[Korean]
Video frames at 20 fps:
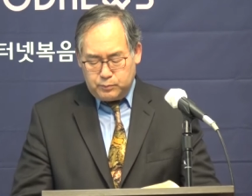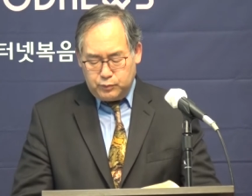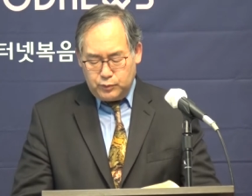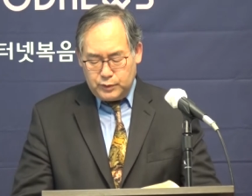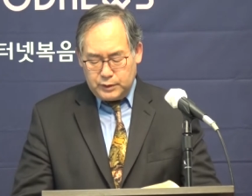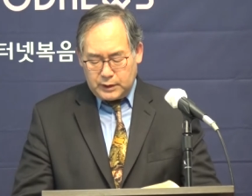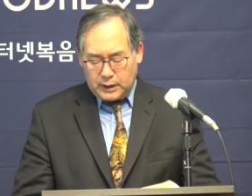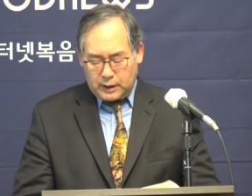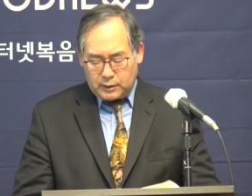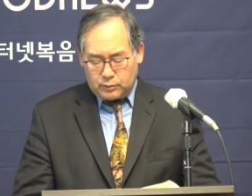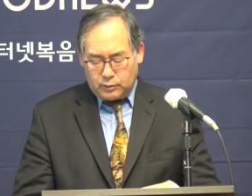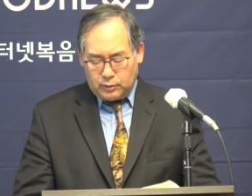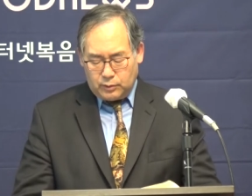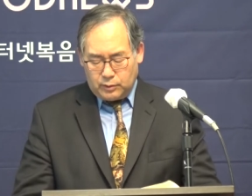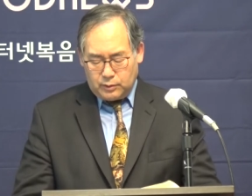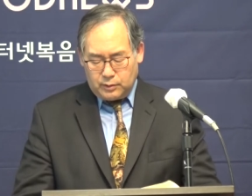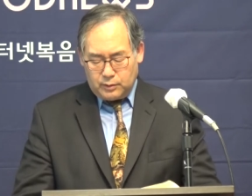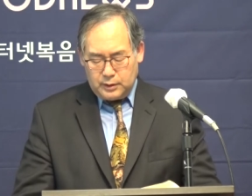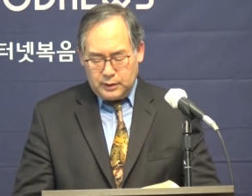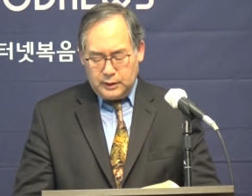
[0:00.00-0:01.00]

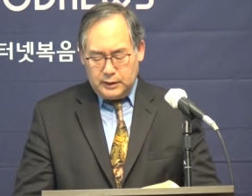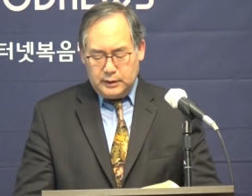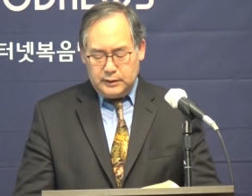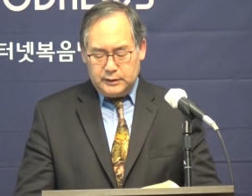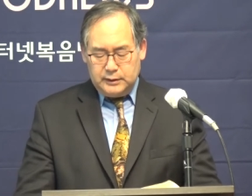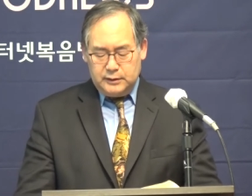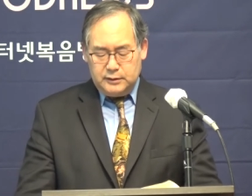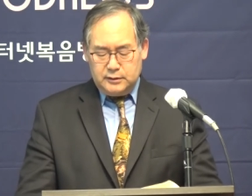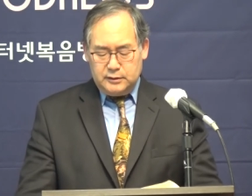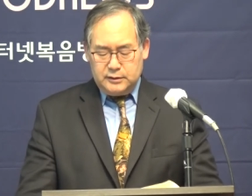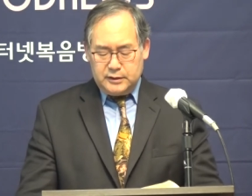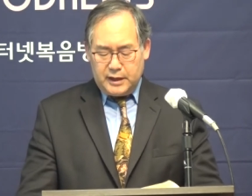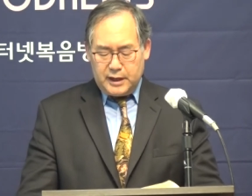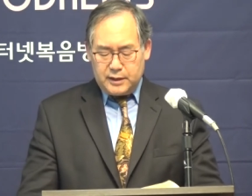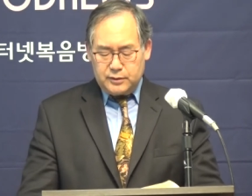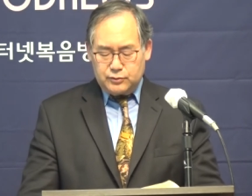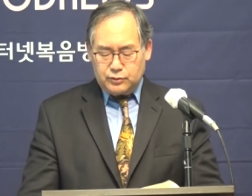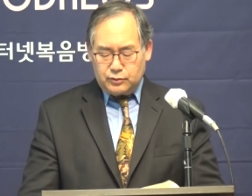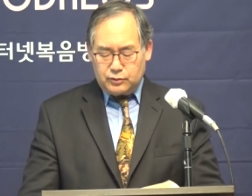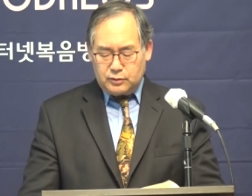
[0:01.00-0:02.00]
부인하고 이는
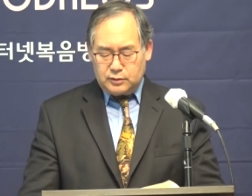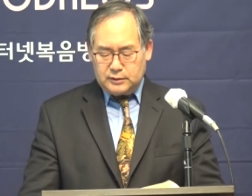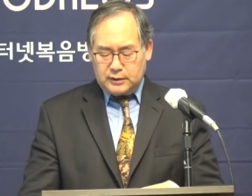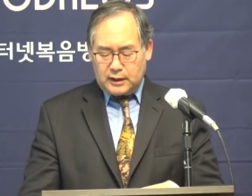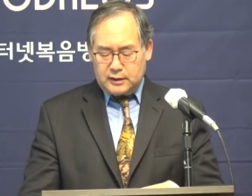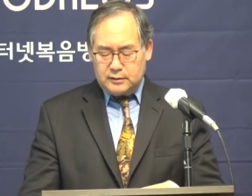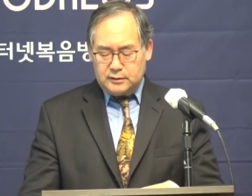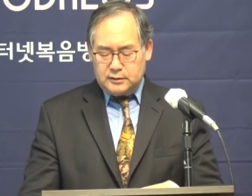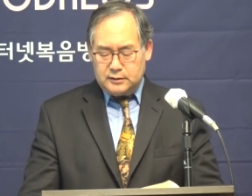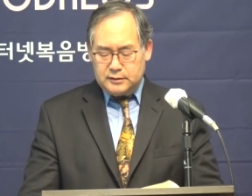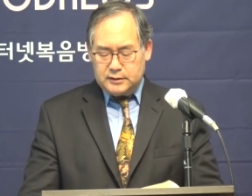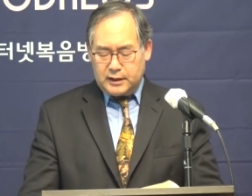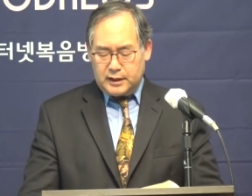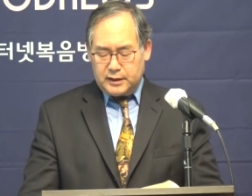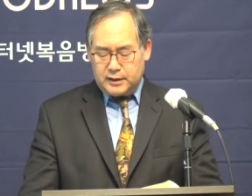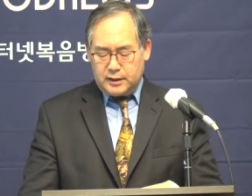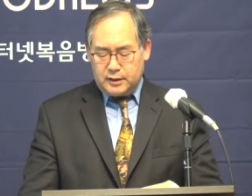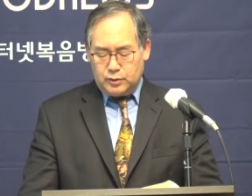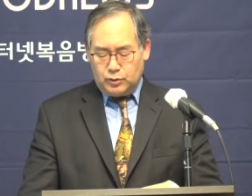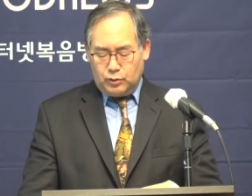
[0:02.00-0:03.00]
예수를 따르는
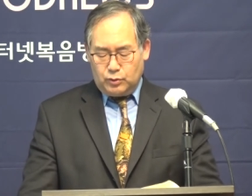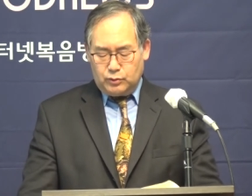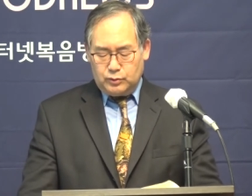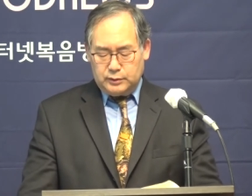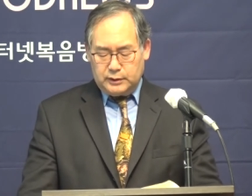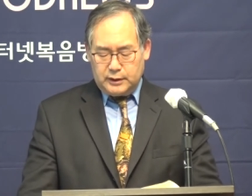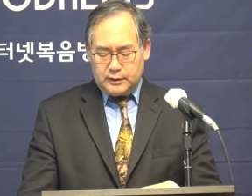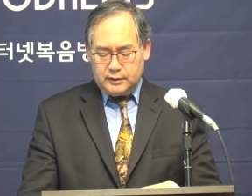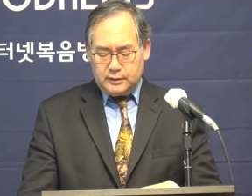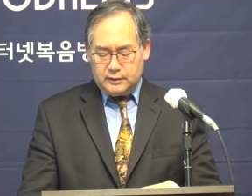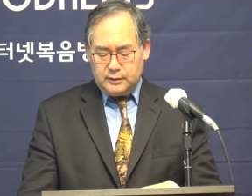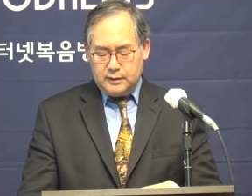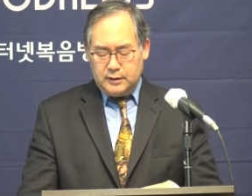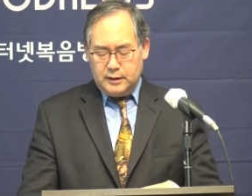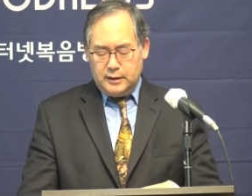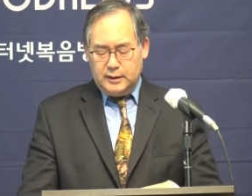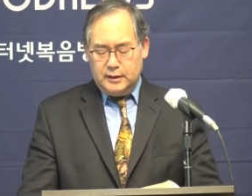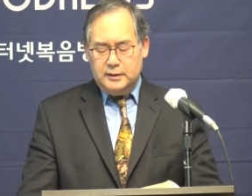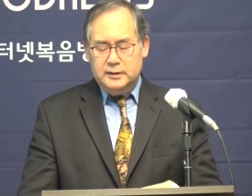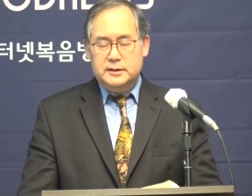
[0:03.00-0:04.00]
자에게 요구되는
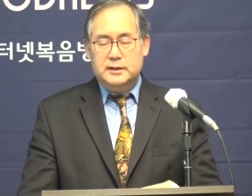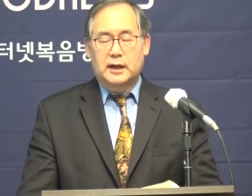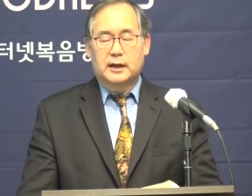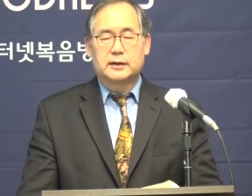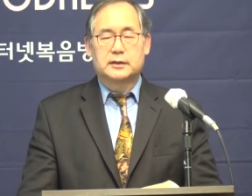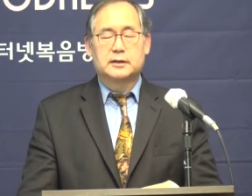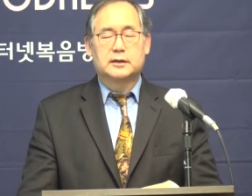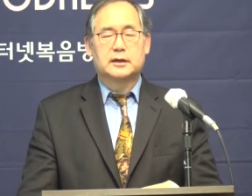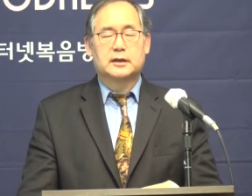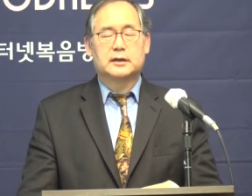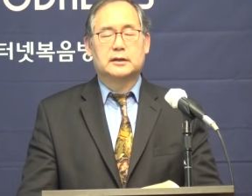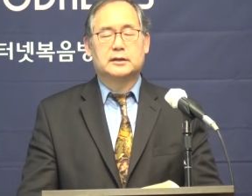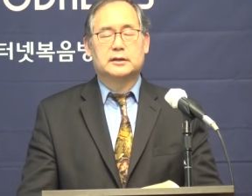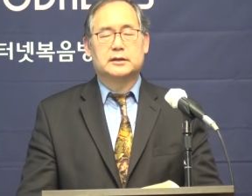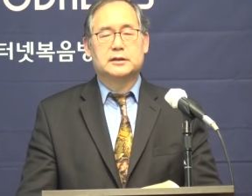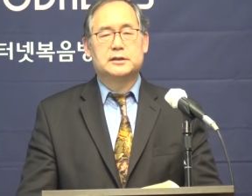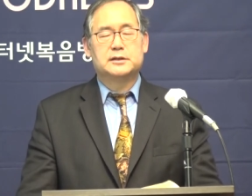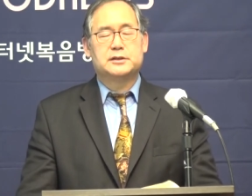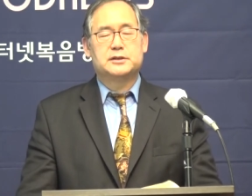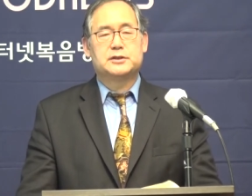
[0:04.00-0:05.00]
자기의
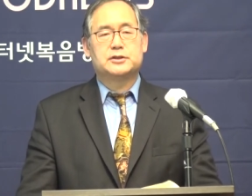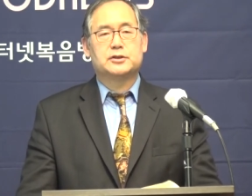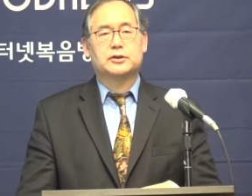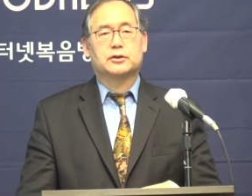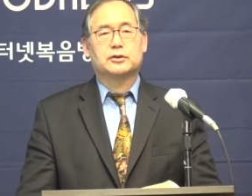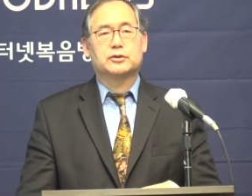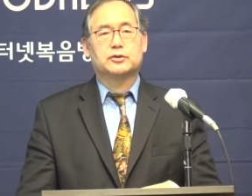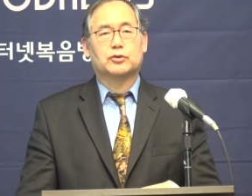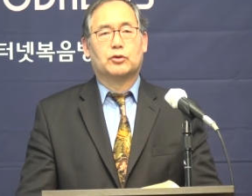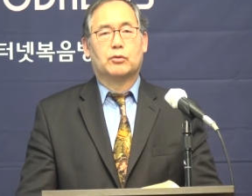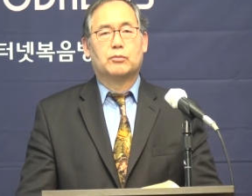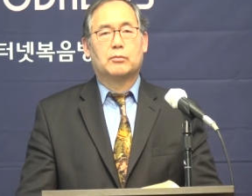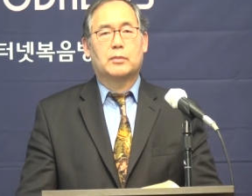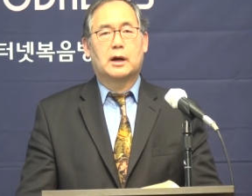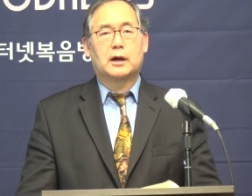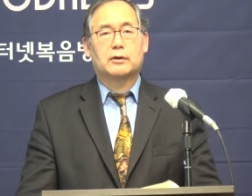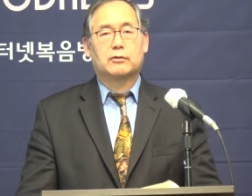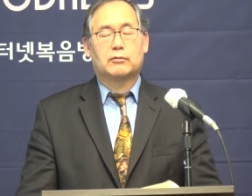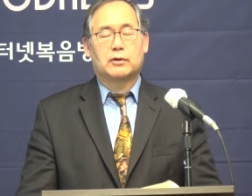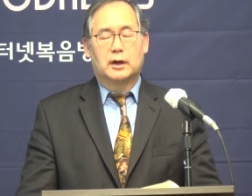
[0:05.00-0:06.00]
이지적
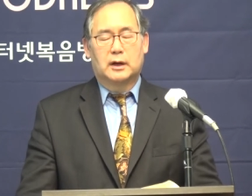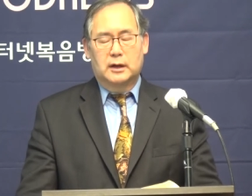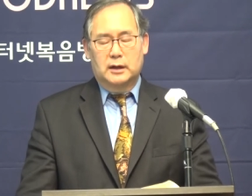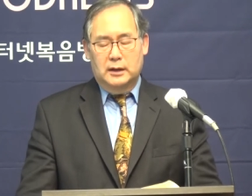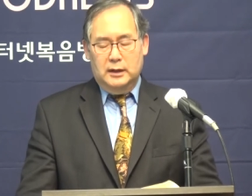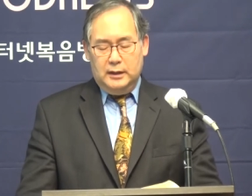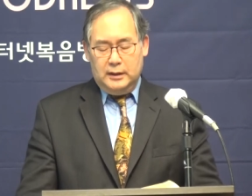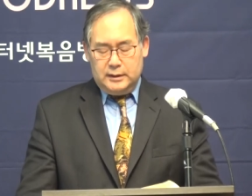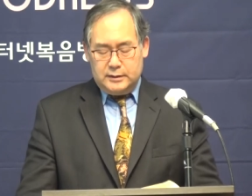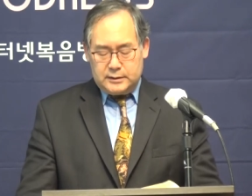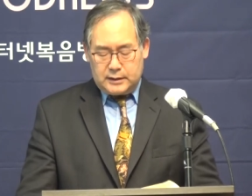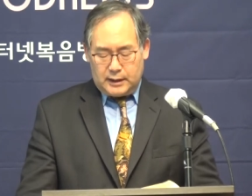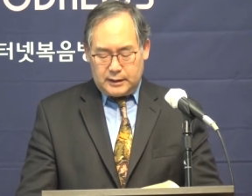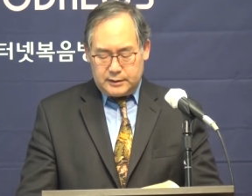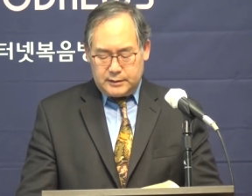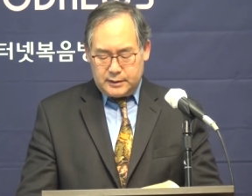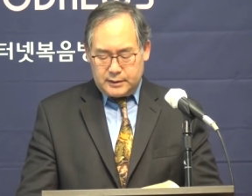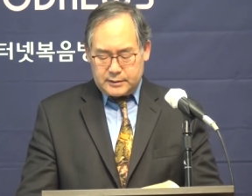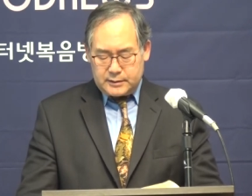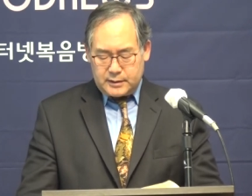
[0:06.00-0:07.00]
욕망과
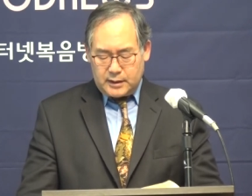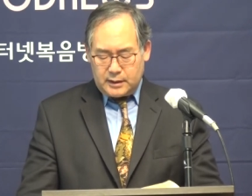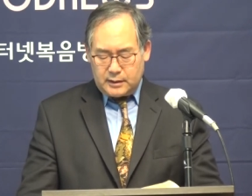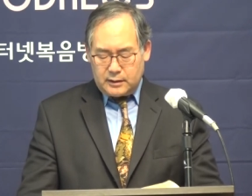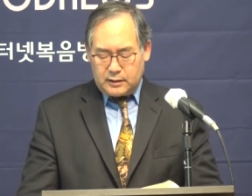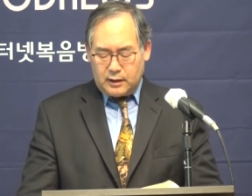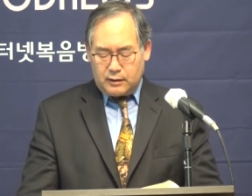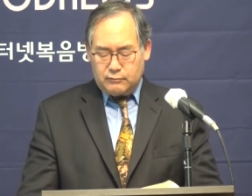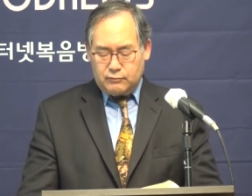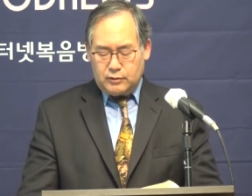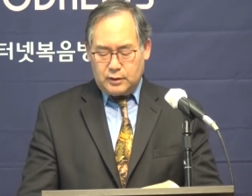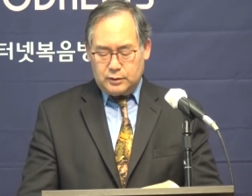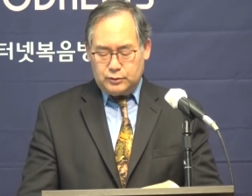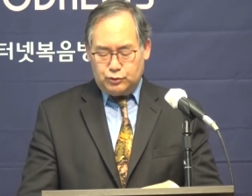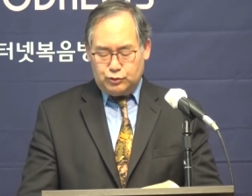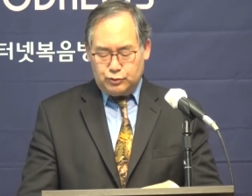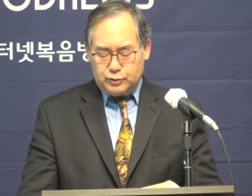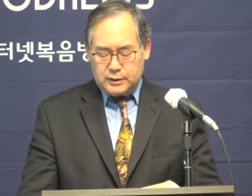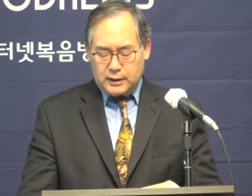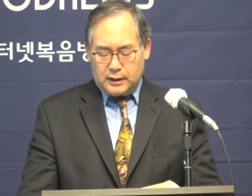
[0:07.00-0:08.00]
자기의 생각과
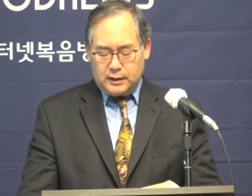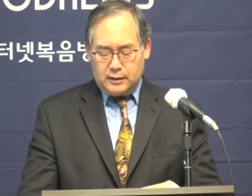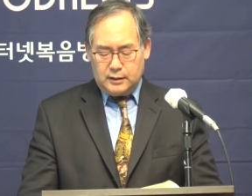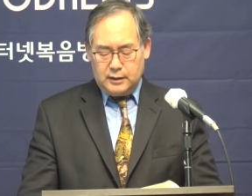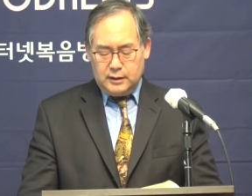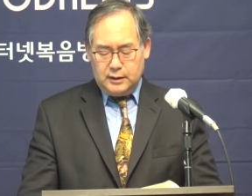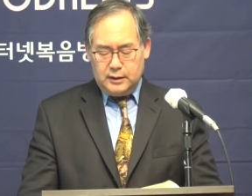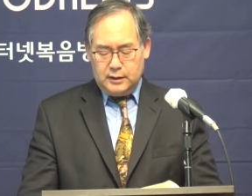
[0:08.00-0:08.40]
주장